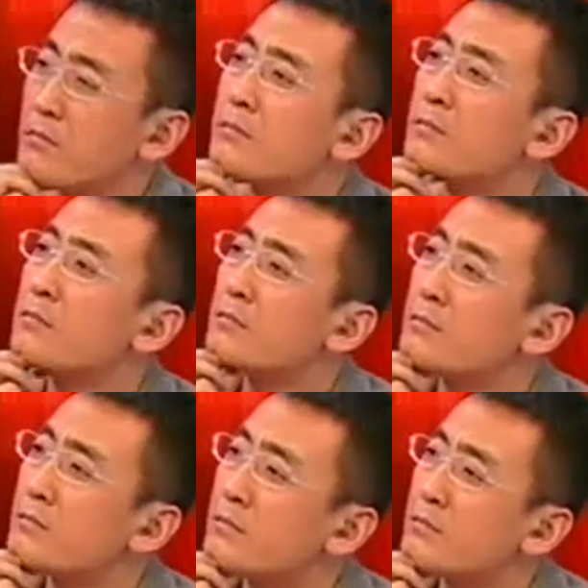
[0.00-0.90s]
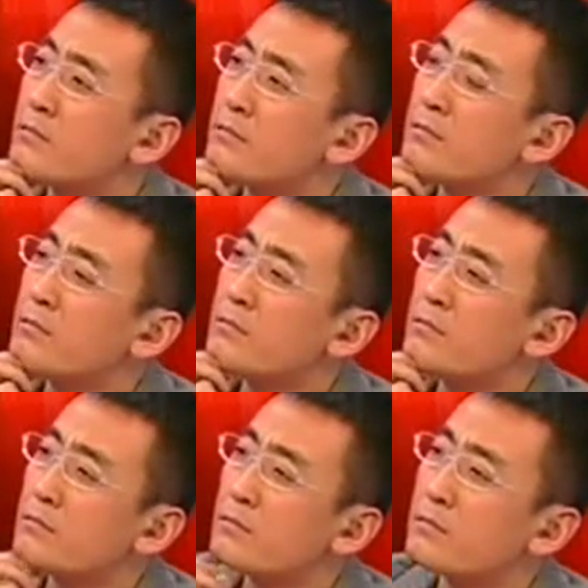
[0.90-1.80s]
那当然，这个百货
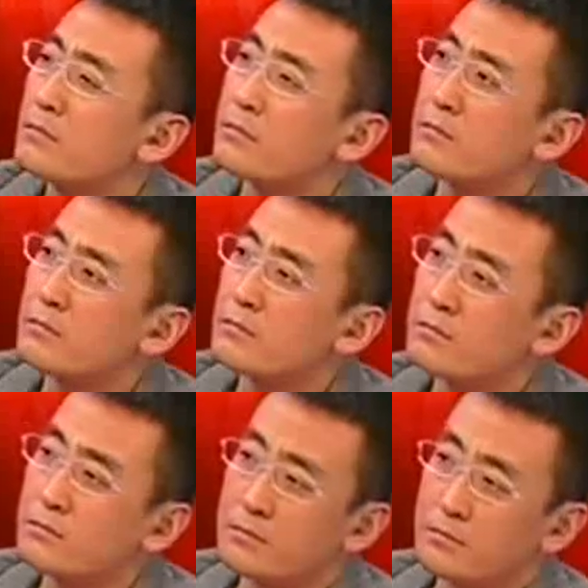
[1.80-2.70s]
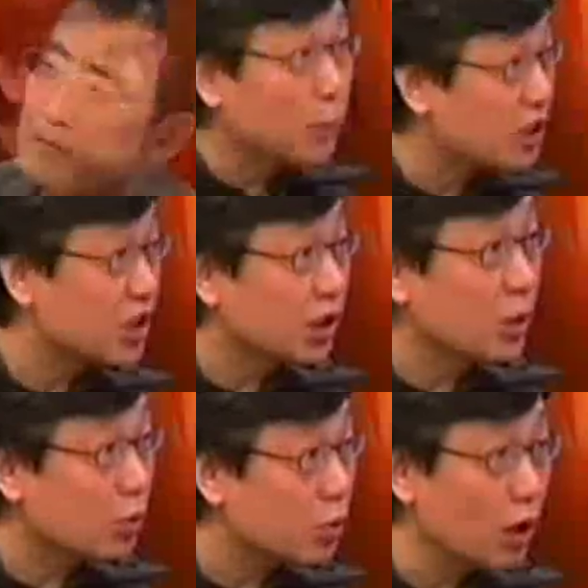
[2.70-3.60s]
商店把它报警是不
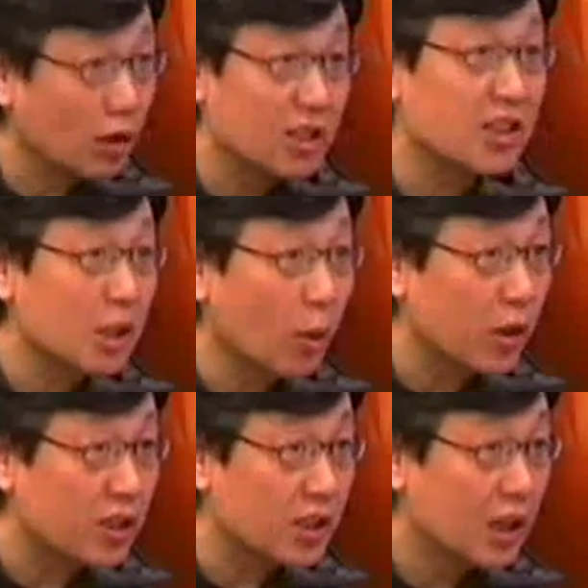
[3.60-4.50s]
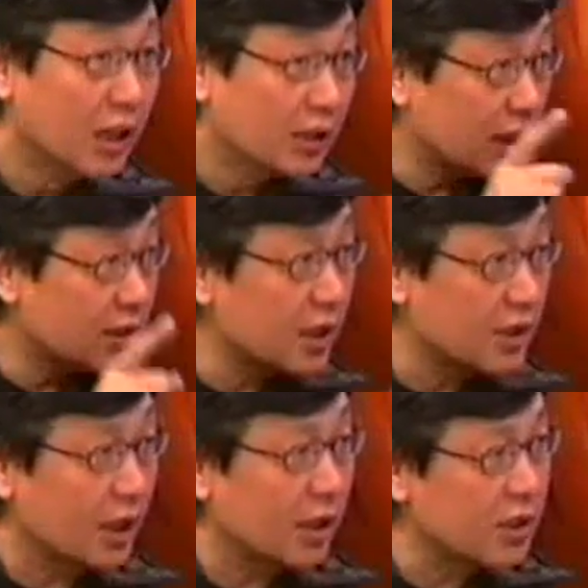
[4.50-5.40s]
是一定需要，这是一回事。
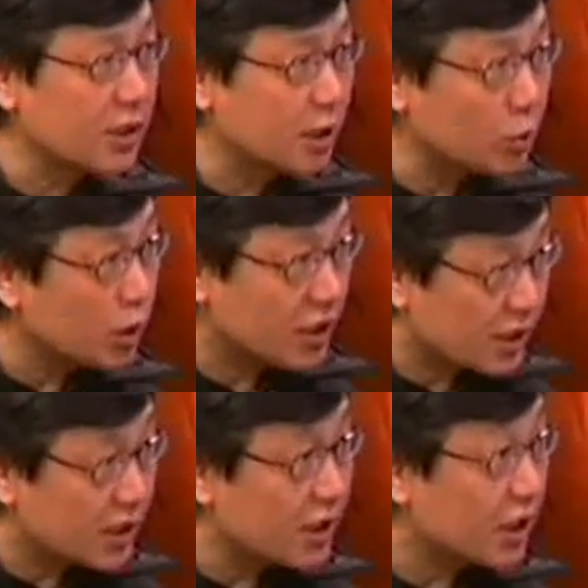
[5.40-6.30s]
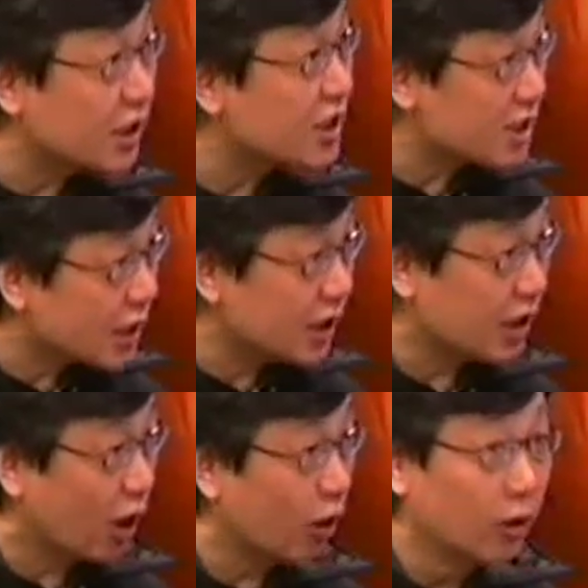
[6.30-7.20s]
但这个整个事情最刺激人的是
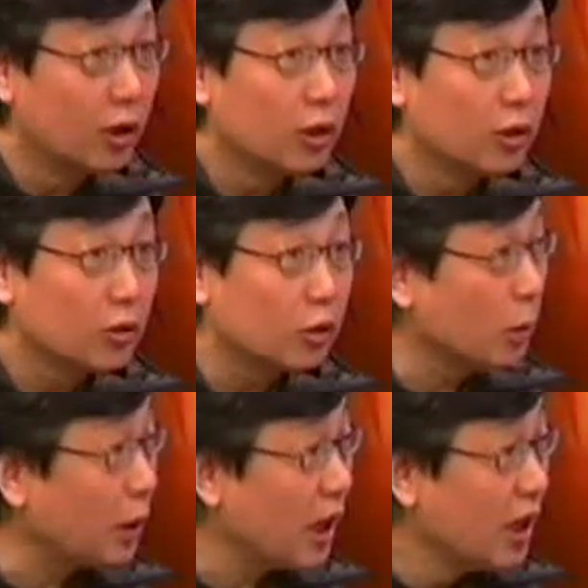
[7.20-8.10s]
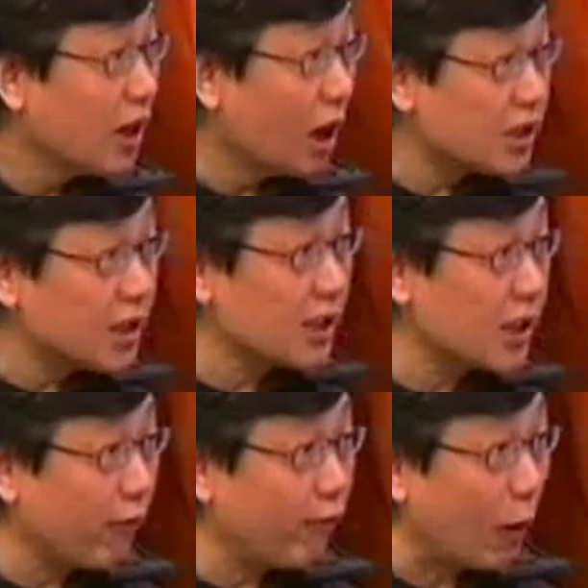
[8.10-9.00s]
这一条，嗯，对不对？而
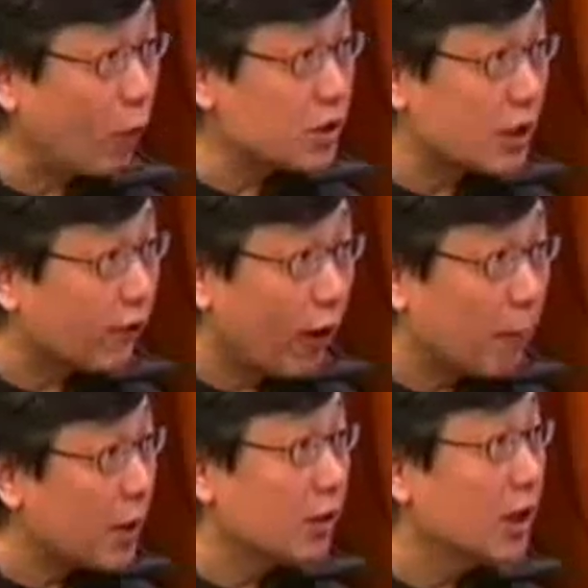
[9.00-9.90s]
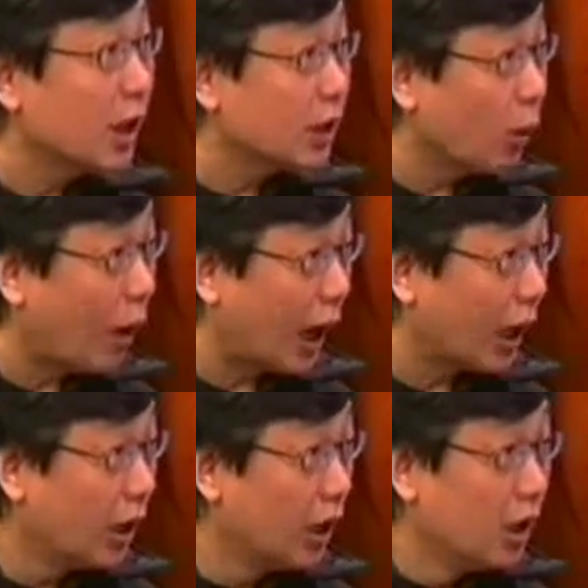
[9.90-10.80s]
现在法国警方没有任何的
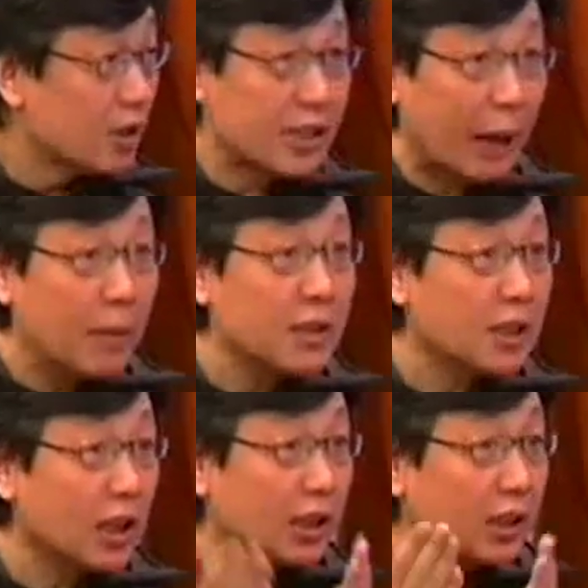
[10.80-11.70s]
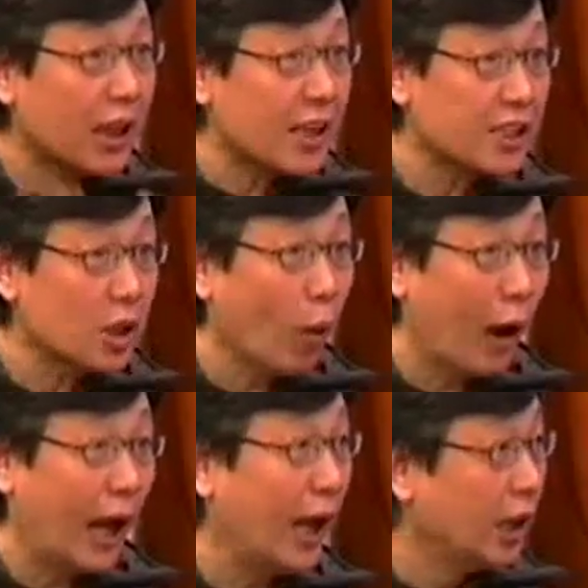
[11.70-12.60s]
话，咱们这里的大使
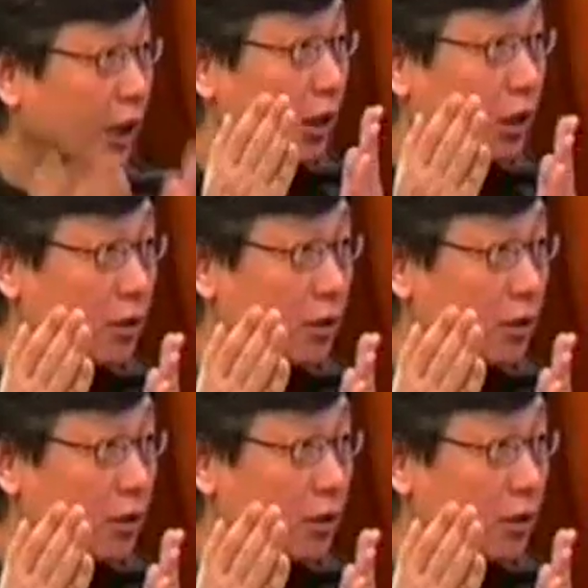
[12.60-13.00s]
馆也应该